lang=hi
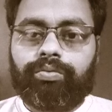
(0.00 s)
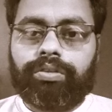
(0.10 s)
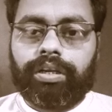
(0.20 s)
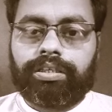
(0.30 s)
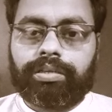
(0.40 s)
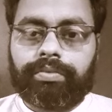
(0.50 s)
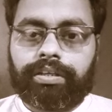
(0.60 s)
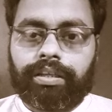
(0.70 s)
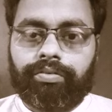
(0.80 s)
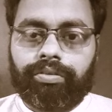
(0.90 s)
उतनी
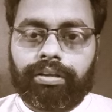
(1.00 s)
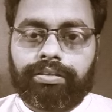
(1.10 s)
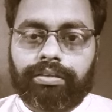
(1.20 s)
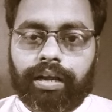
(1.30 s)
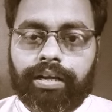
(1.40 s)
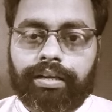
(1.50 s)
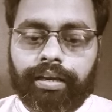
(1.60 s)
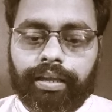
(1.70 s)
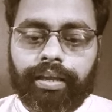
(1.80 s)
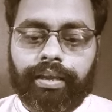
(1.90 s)
चमकती हुई आँख
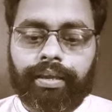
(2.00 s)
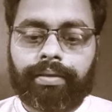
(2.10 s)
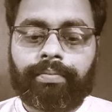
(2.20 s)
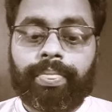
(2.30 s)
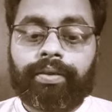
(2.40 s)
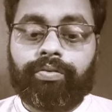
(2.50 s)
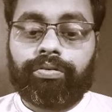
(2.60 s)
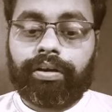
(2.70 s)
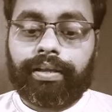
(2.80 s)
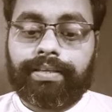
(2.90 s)
नहीं है
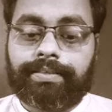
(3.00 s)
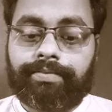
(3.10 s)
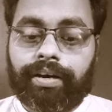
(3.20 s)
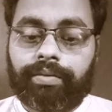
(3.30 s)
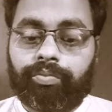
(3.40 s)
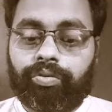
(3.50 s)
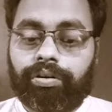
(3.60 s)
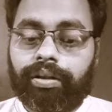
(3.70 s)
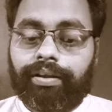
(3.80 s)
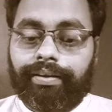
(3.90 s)
कोरल इज़ फार
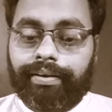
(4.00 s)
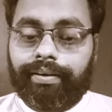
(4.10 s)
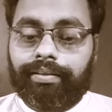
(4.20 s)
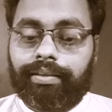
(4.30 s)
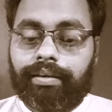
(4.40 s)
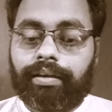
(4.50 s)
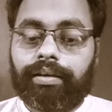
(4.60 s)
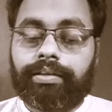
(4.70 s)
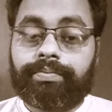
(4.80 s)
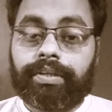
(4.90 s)
मोर रेड देन
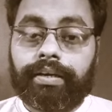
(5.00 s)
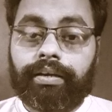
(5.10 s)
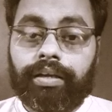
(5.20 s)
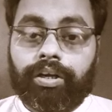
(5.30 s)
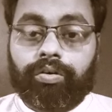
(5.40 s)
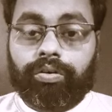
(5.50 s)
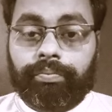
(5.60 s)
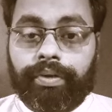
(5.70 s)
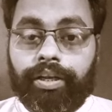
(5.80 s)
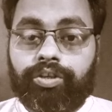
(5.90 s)
हर लिप्स रेड
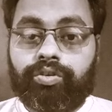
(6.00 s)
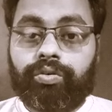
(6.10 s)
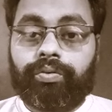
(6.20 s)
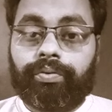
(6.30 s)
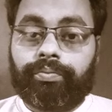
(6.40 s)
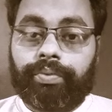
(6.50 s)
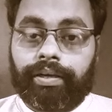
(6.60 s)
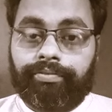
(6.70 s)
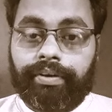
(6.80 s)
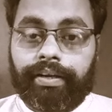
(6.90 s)
और मेरी जो
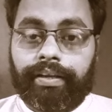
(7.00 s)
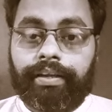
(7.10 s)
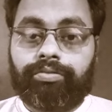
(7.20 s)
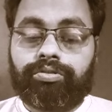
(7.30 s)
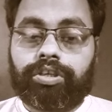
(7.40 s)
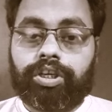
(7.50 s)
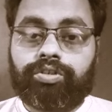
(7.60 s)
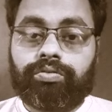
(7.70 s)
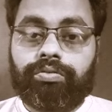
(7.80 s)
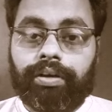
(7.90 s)
बिलवेड है उसकी
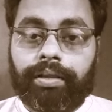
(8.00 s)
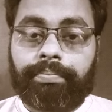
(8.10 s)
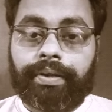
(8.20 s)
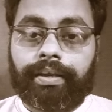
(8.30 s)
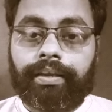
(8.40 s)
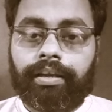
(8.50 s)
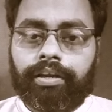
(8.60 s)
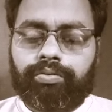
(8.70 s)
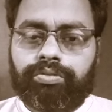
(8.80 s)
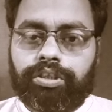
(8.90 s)
जो लिप है
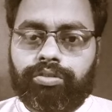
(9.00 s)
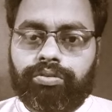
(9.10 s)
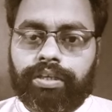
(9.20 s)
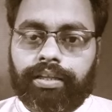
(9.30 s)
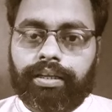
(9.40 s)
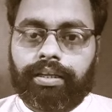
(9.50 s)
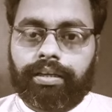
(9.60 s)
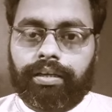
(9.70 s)
उससे तो ज़्यादा